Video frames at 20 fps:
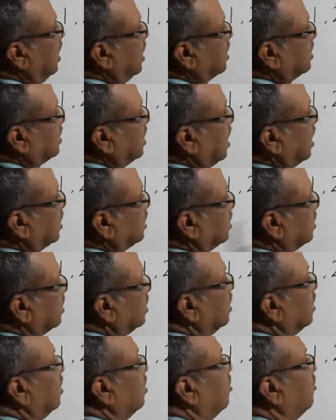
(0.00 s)
अर्थात
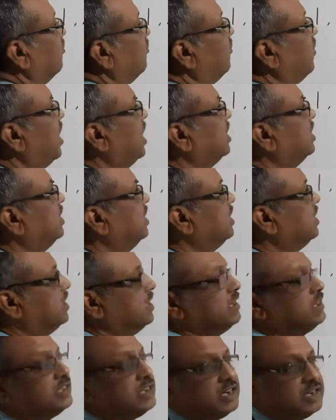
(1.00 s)
फैक्टर
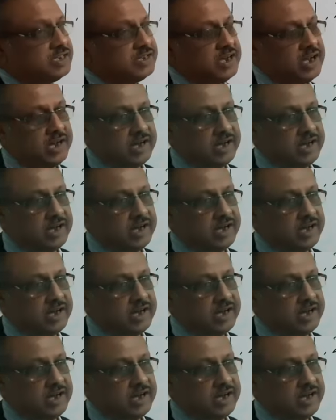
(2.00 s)
की चर्चा